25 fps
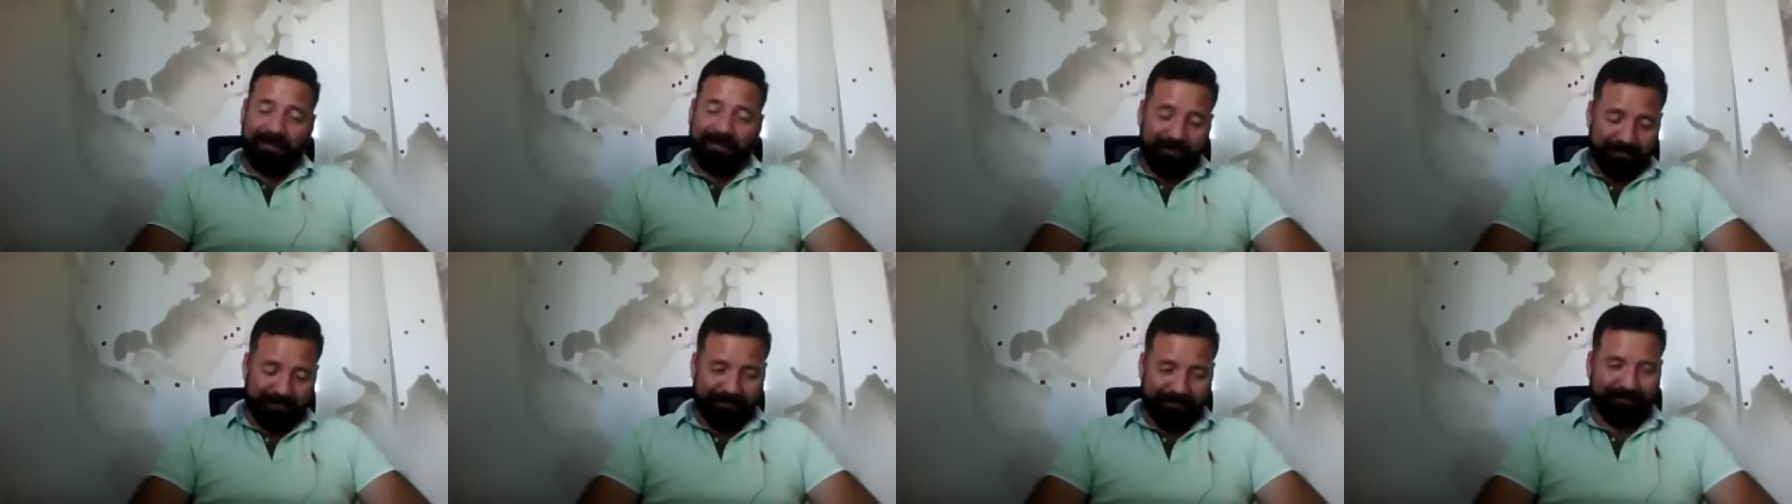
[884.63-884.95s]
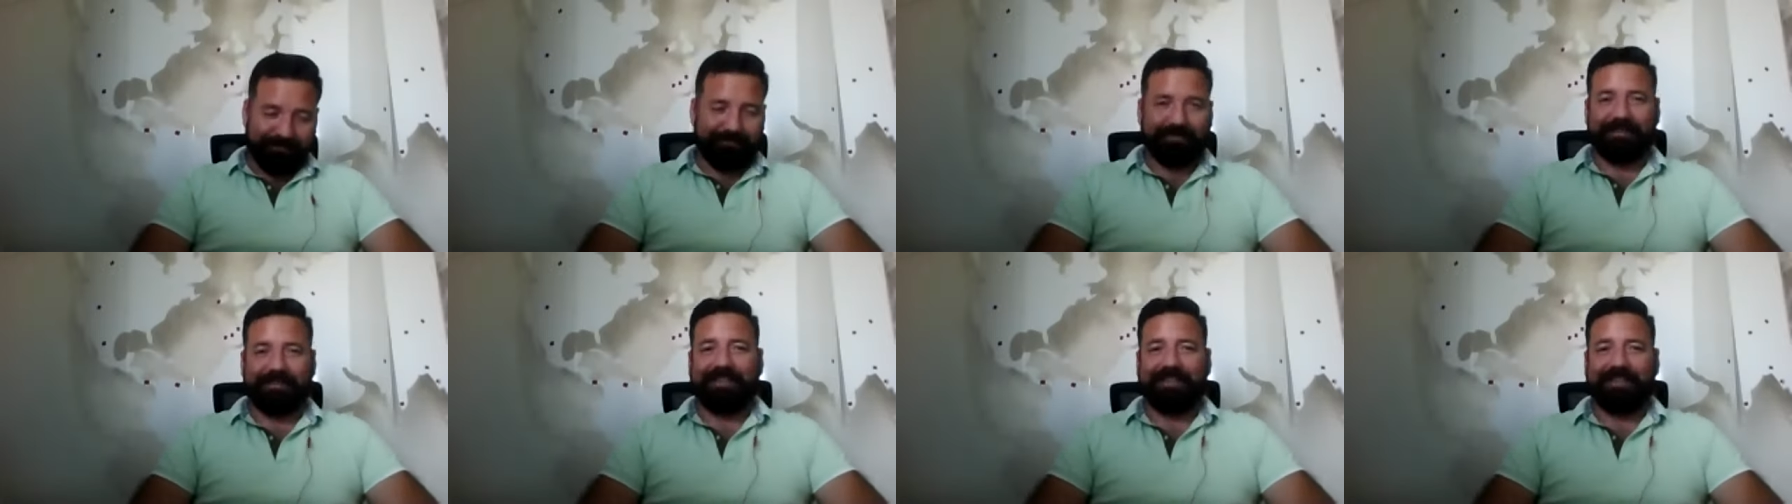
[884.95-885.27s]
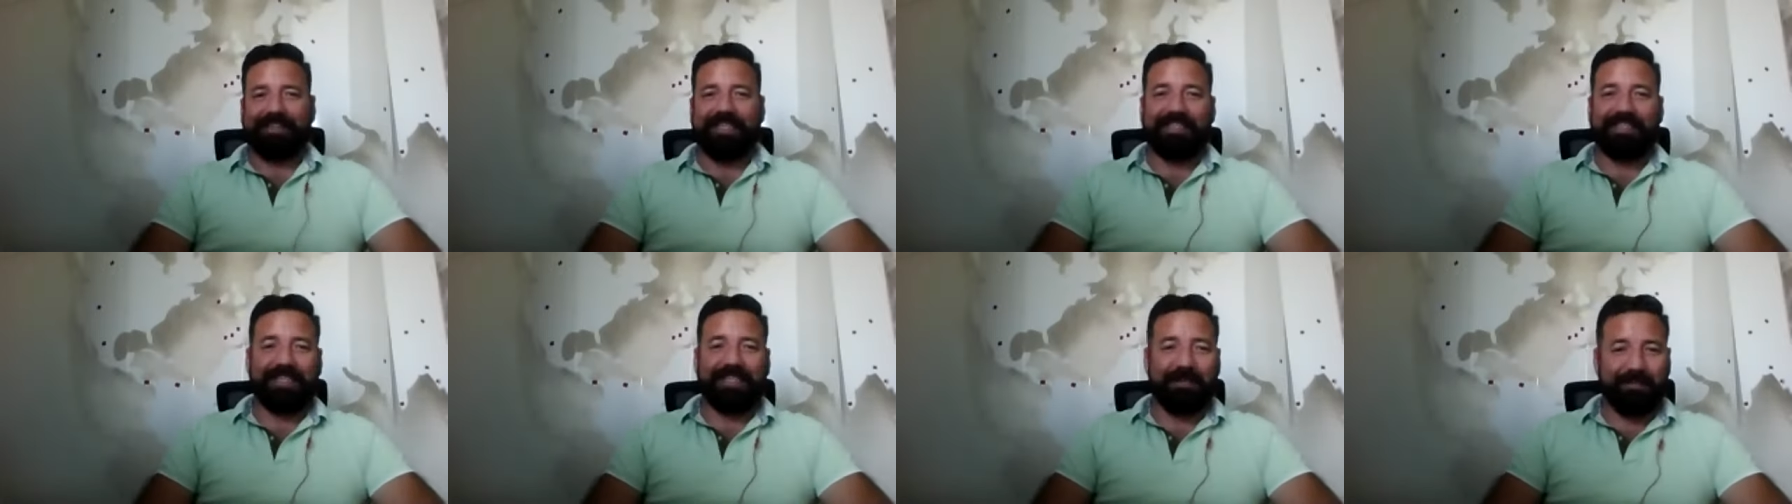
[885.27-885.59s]
pero
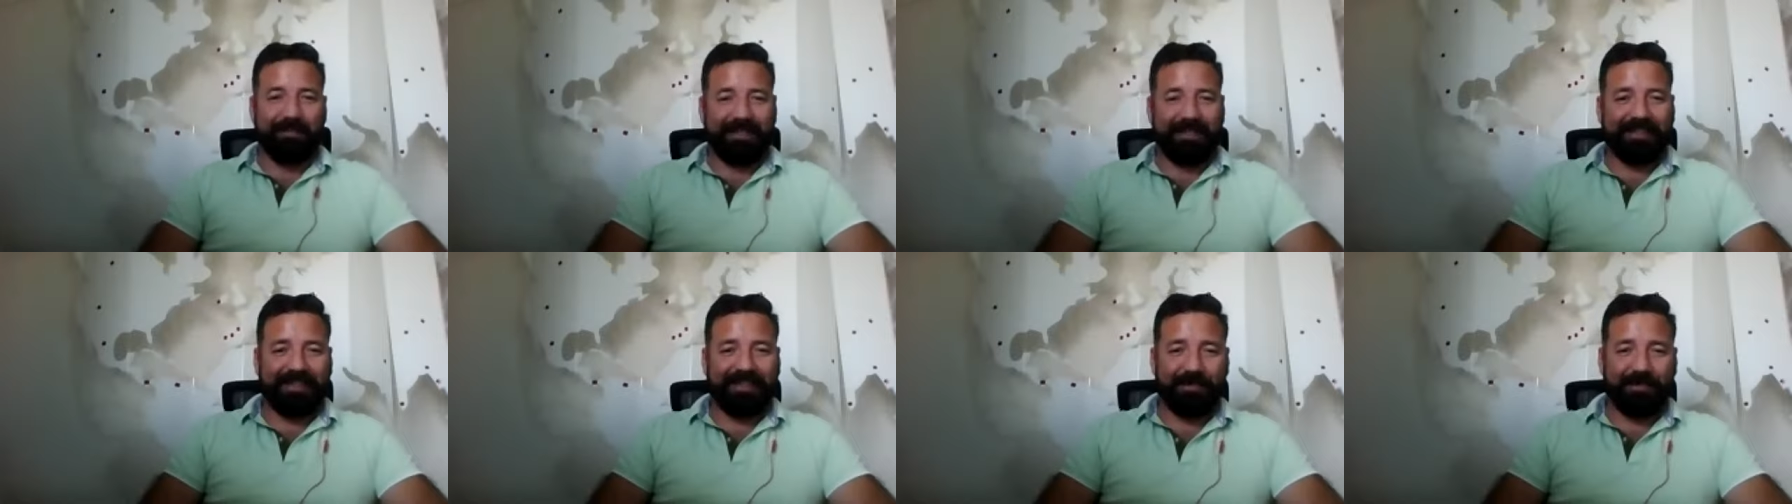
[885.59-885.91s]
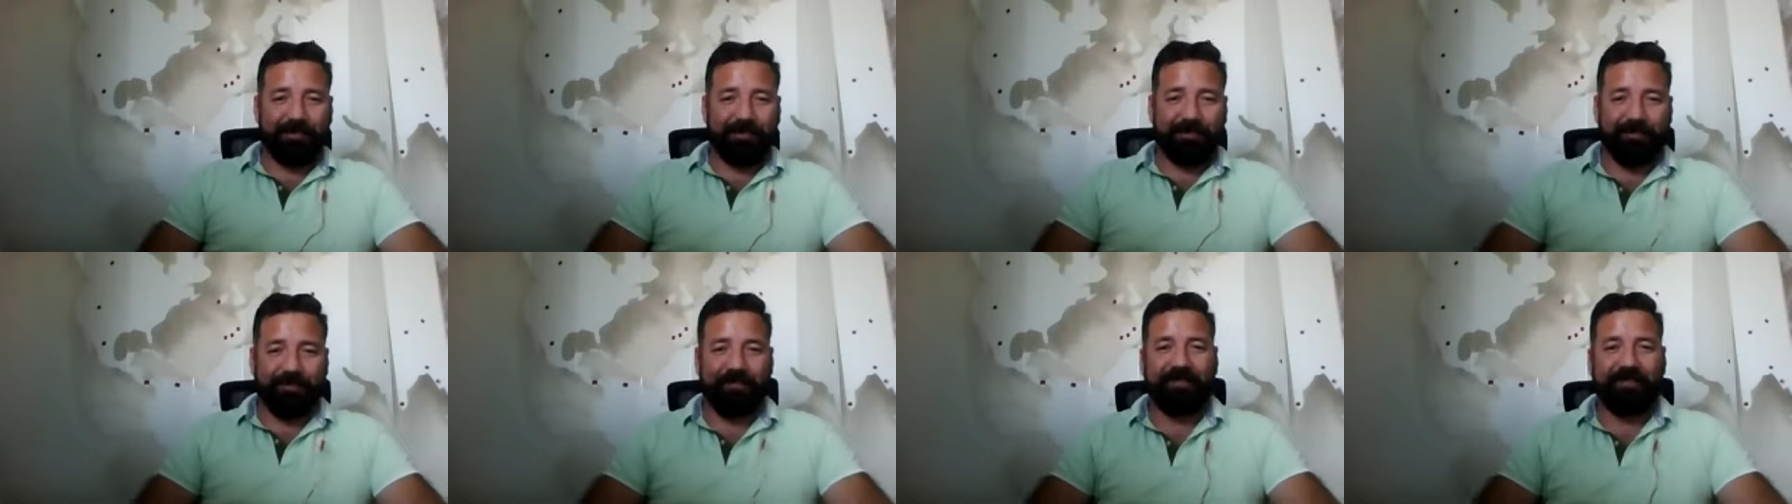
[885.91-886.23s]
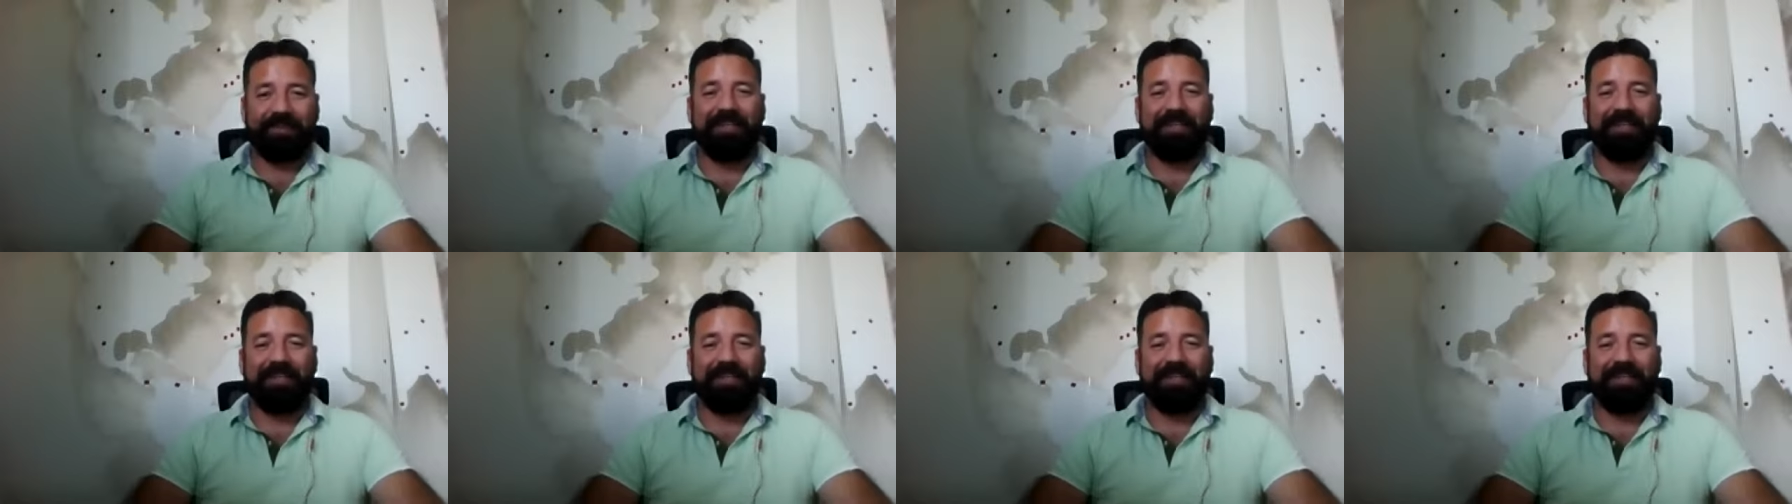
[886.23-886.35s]
desgraciadamente no,